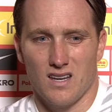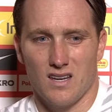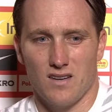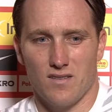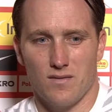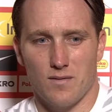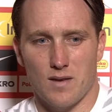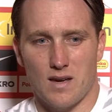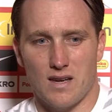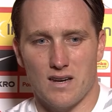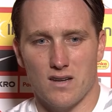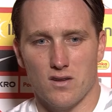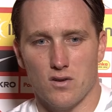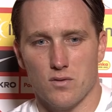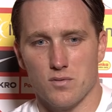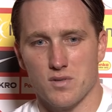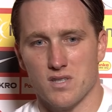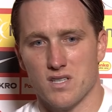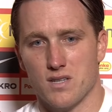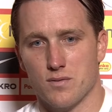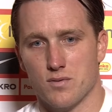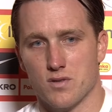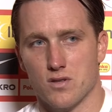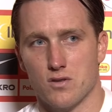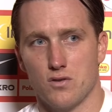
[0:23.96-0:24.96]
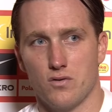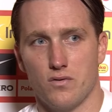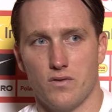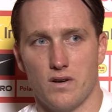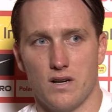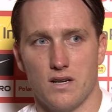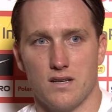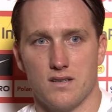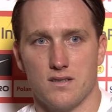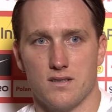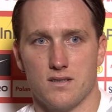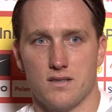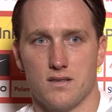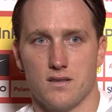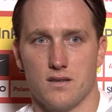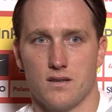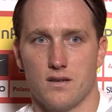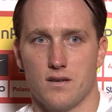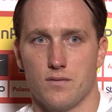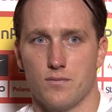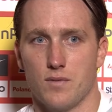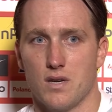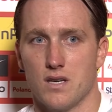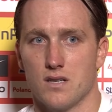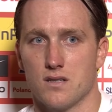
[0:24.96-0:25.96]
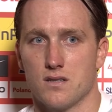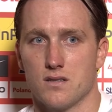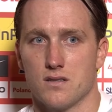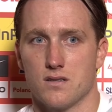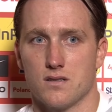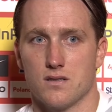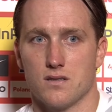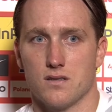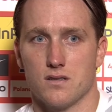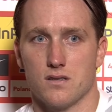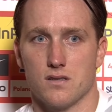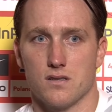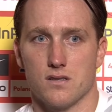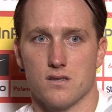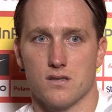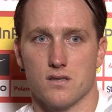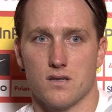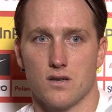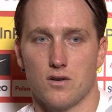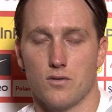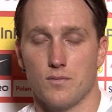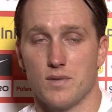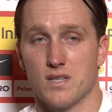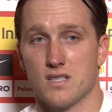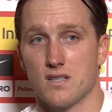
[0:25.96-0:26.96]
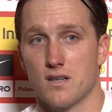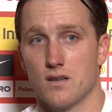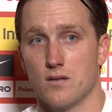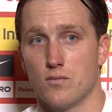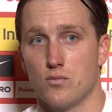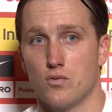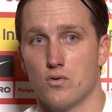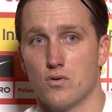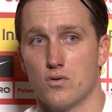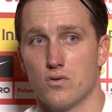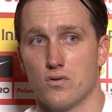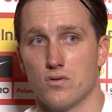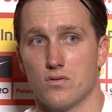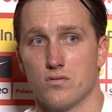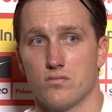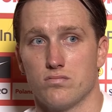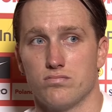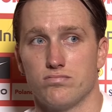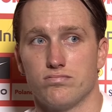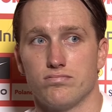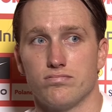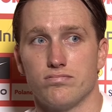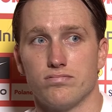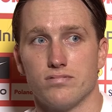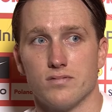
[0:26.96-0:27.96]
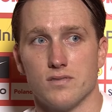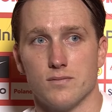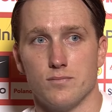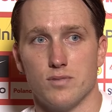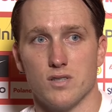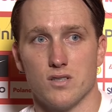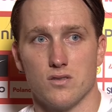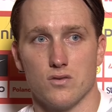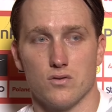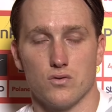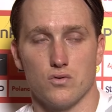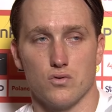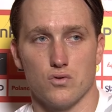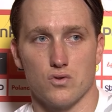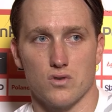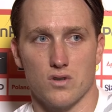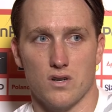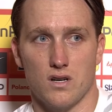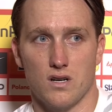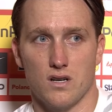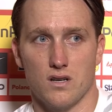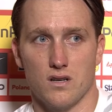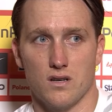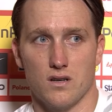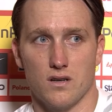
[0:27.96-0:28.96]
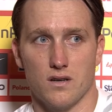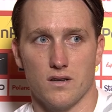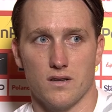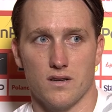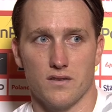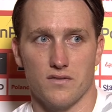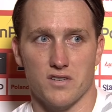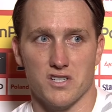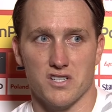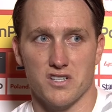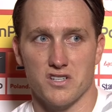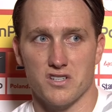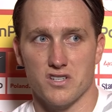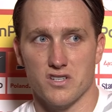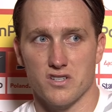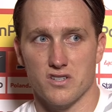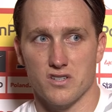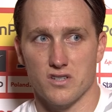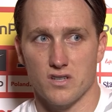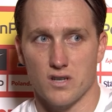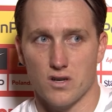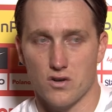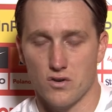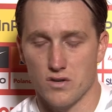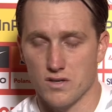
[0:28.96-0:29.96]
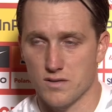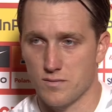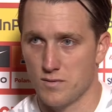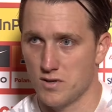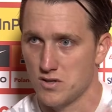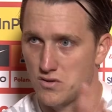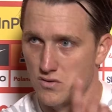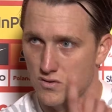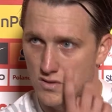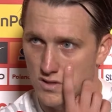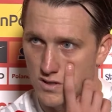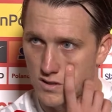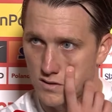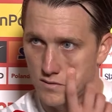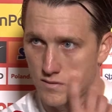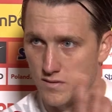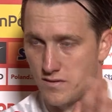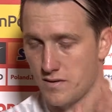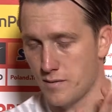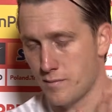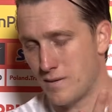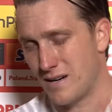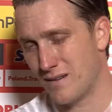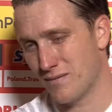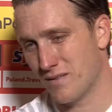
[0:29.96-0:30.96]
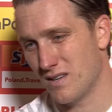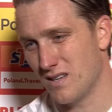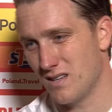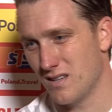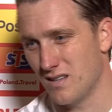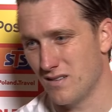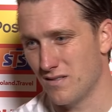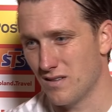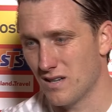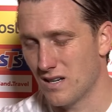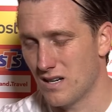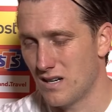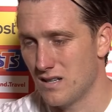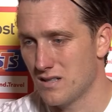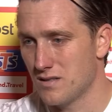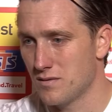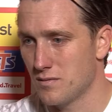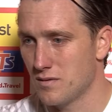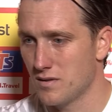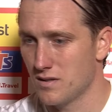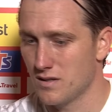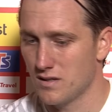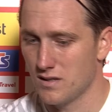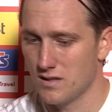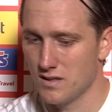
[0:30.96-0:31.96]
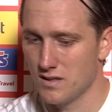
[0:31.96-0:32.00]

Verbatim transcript: i w miarę dobrze się przesuwali gdzieś tych miejsc, e, tego miejsca nie było zbytnio dużo, ale najważniejsze, że na koniec meczu z dwie bramki i wygraliśmy.